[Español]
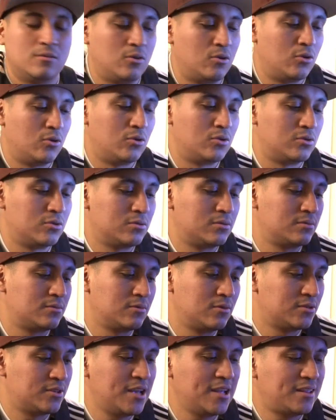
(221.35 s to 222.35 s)
O
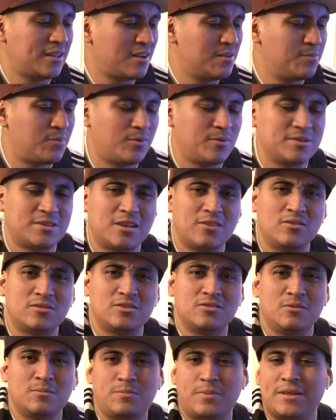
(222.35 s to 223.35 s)
no sé, estar improvisando,
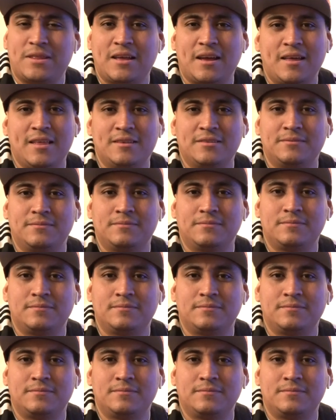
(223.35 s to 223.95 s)
haciendo pendejadas.